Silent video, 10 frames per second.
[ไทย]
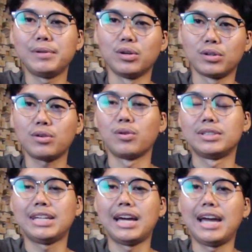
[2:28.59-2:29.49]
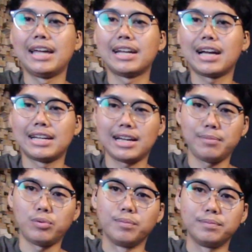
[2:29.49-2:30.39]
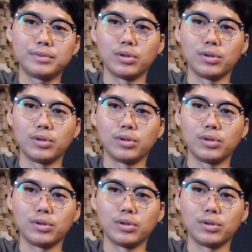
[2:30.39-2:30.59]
ประโยชน์ก็กดแชร์แล้วกันนะครับผม